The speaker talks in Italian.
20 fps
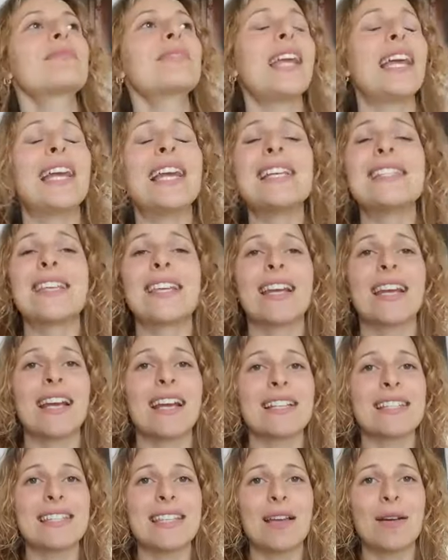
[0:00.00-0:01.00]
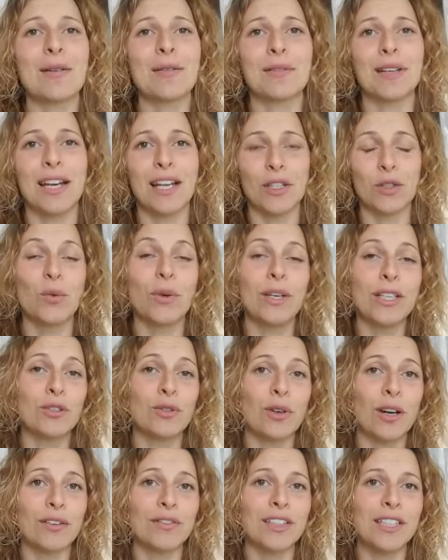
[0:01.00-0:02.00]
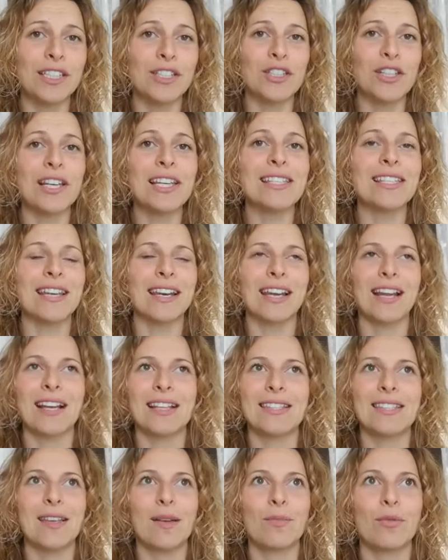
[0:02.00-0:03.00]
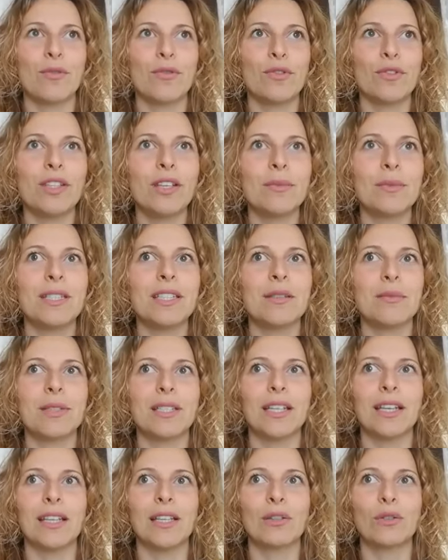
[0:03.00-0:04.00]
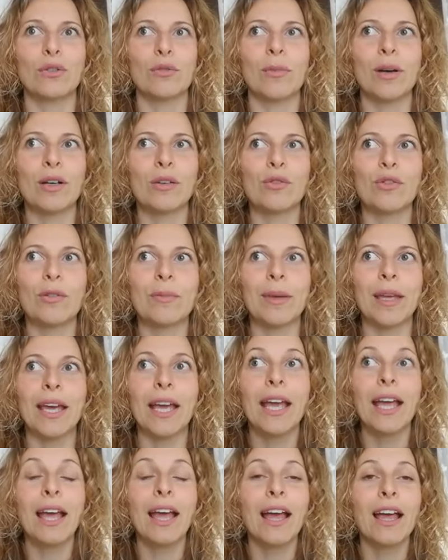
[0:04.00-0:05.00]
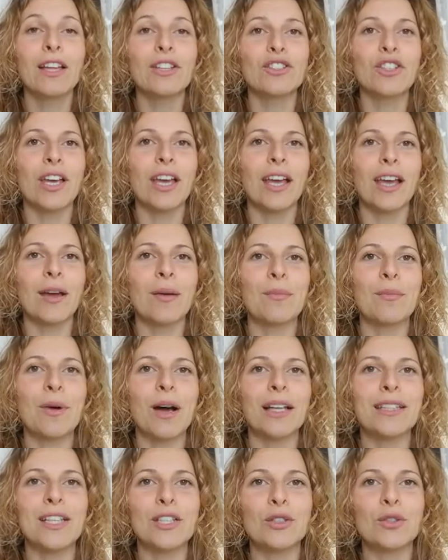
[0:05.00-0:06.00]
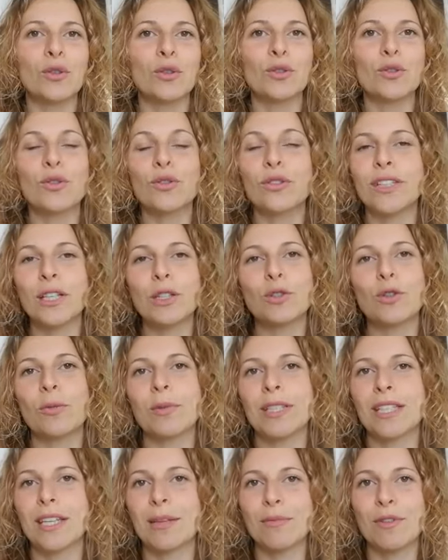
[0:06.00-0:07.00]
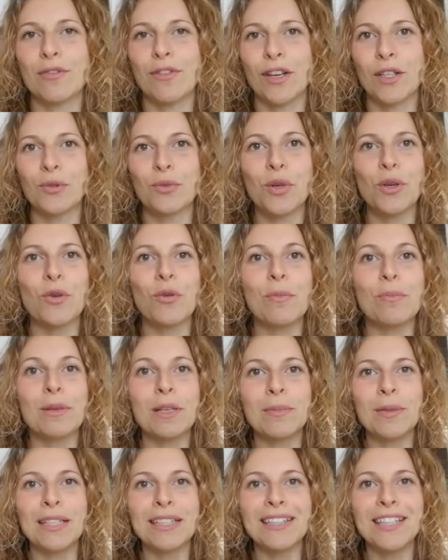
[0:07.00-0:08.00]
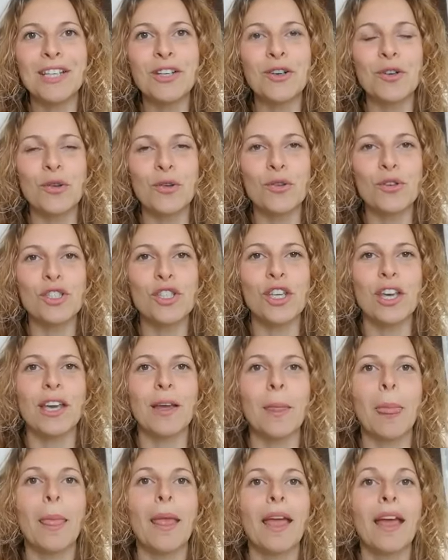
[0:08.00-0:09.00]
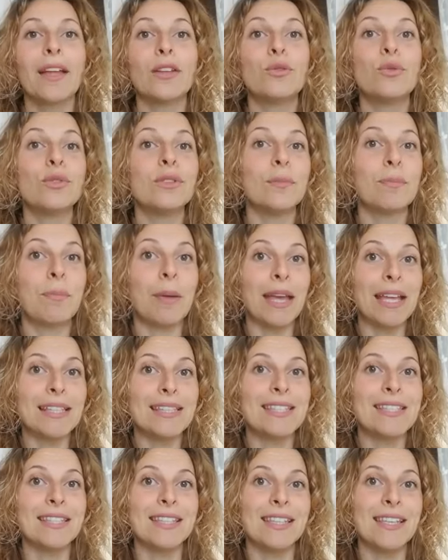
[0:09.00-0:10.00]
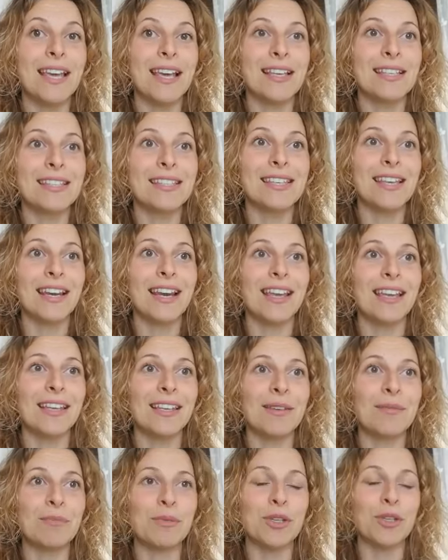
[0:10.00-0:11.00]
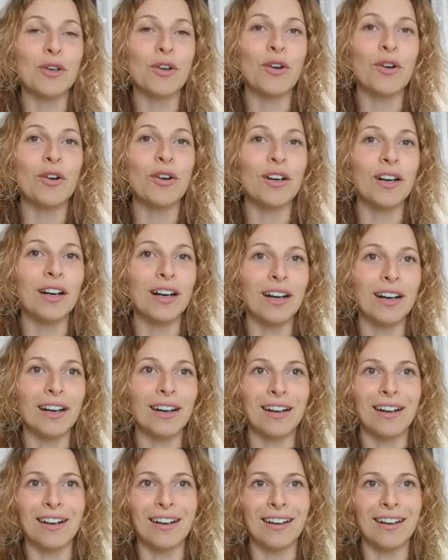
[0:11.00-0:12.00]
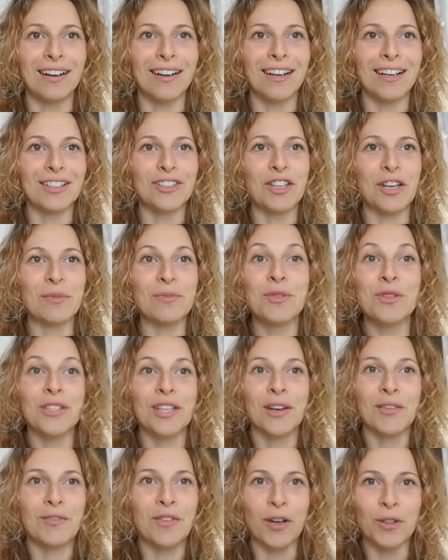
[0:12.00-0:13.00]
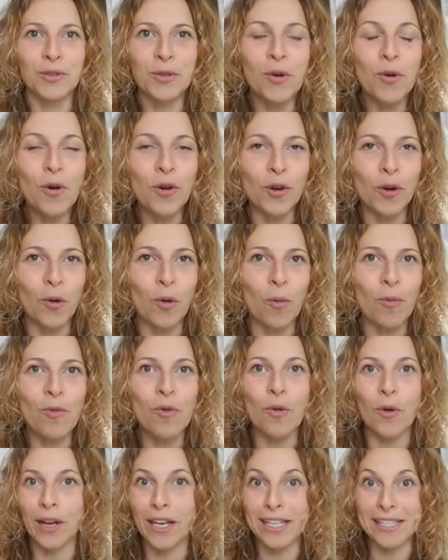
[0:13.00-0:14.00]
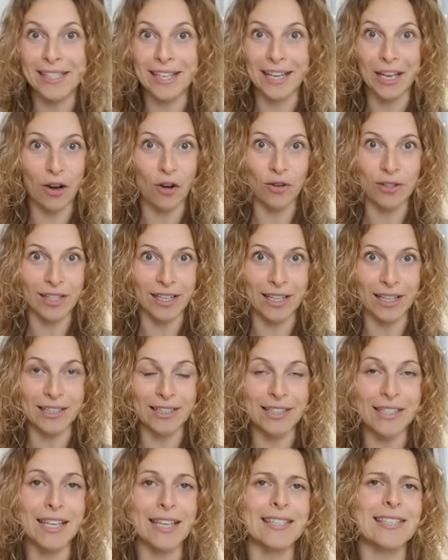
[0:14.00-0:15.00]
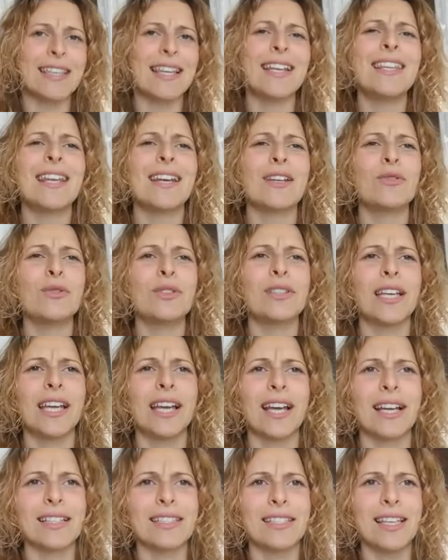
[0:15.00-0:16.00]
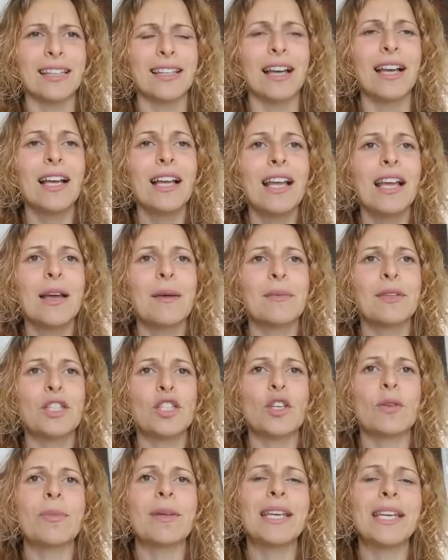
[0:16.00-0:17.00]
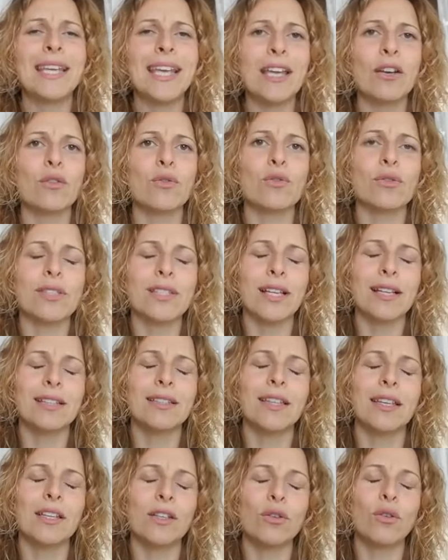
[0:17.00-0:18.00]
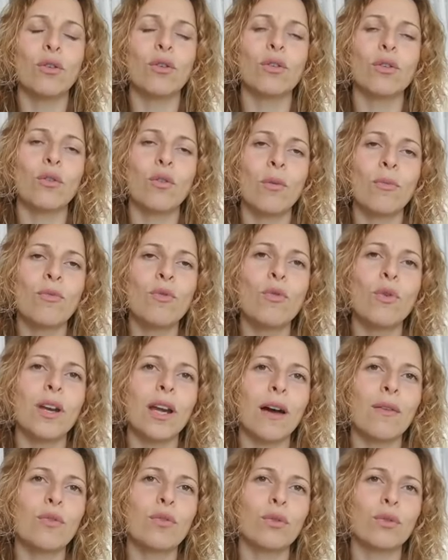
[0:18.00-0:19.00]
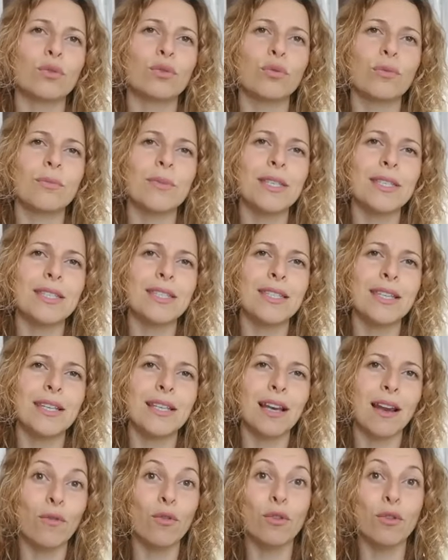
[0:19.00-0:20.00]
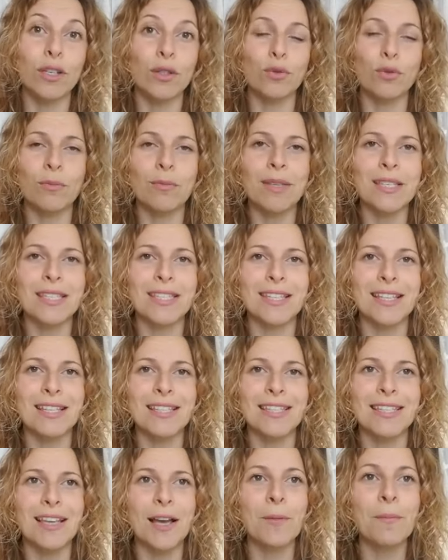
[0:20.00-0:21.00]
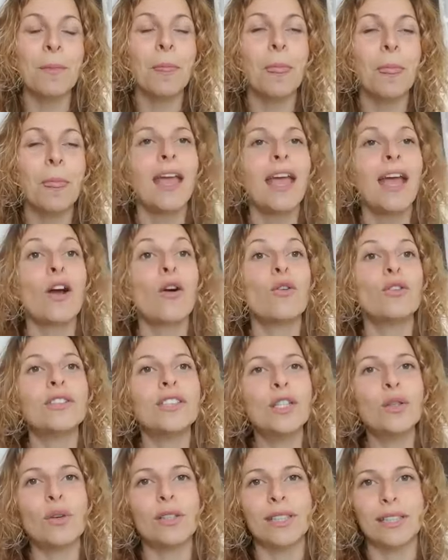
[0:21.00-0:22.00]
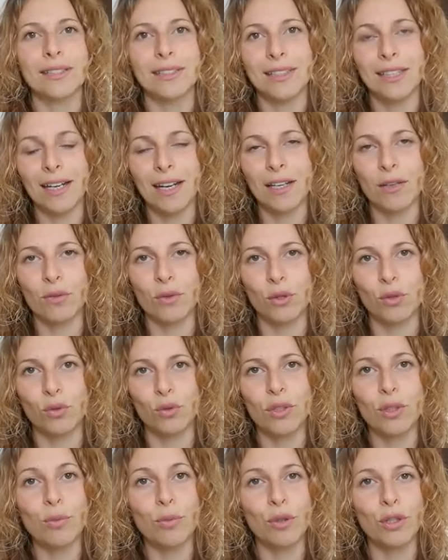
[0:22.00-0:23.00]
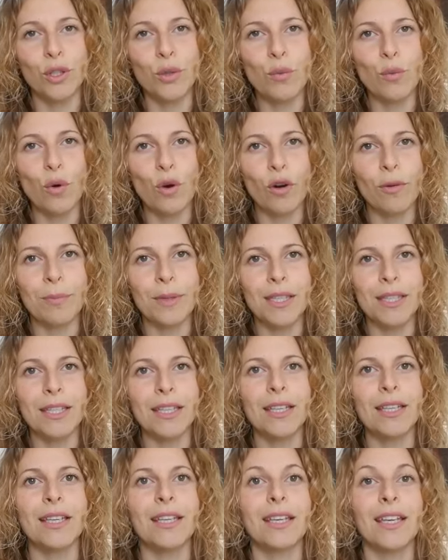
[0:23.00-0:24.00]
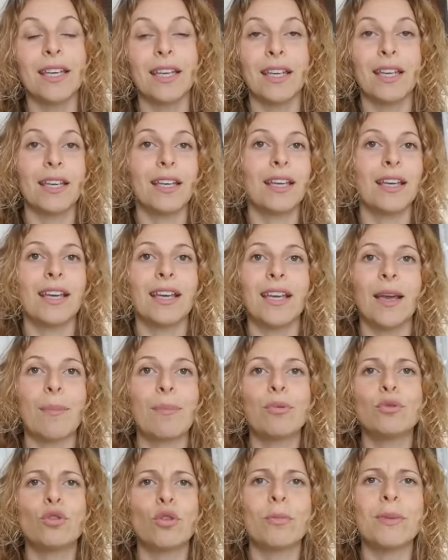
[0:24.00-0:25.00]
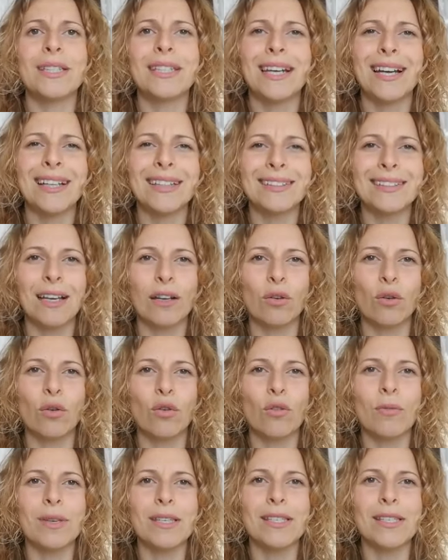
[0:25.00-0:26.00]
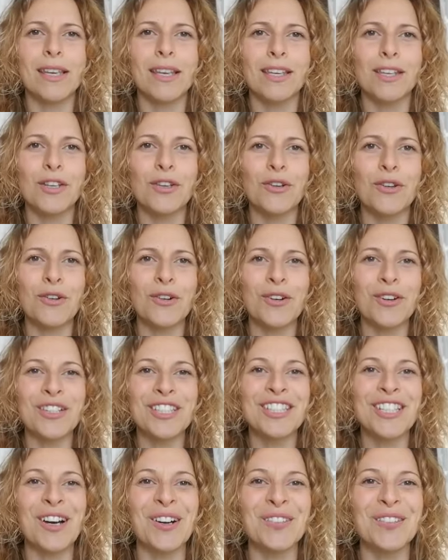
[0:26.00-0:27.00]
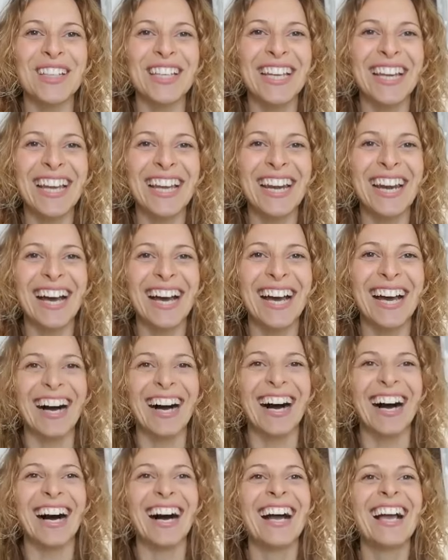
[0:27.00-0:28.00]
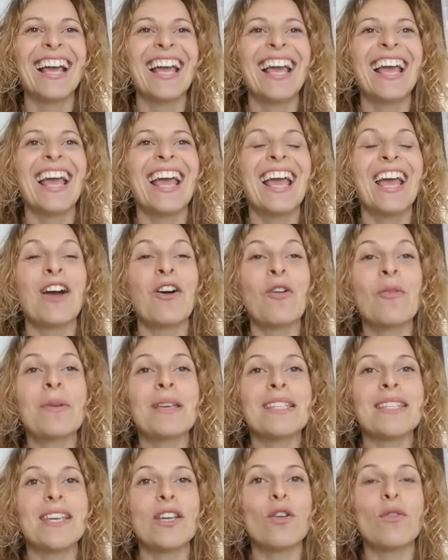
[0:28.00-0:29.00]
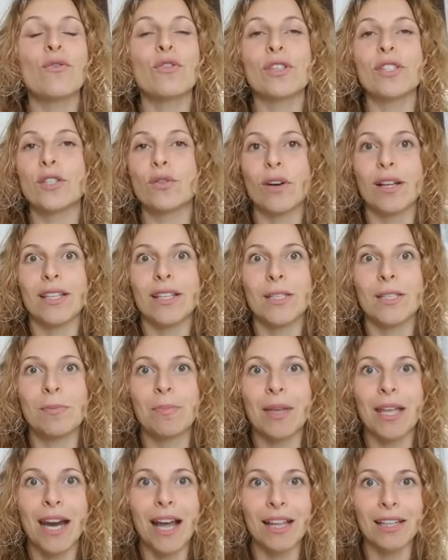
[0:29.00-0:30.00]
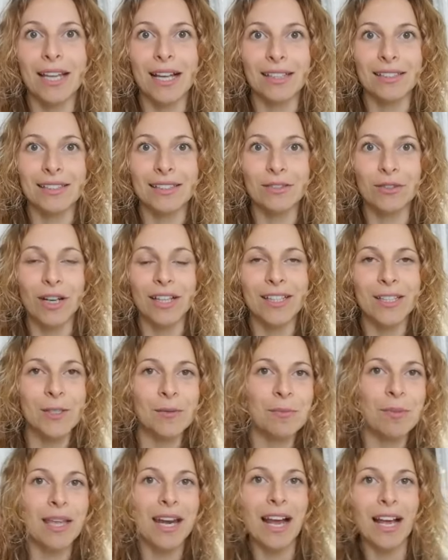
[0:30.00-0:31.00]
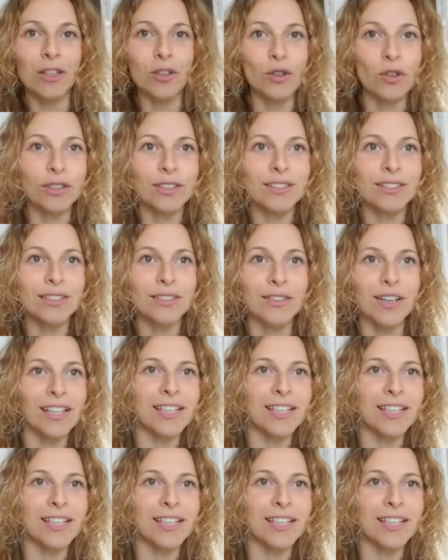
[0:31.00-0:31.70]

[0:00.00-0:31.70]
E lei si era incazzata, la sua isola felice, lei si era incazzata profondamente perché ha detto ma come, cioè adesso soltanto perché mi fai due complimenti in croce tu pensi di essere il mio, uh, cioè il mio salvatore o comunque chissà che cosa credi di essere ed era tutta incazzata, dice perché nonostante io comunque lavoro su me se, lavori su me stessa continuo ad attirare questo tipo di uomini che, che appunto mi trattano come se io, ciao Michela come se io fossi una desperadas, una desperados, una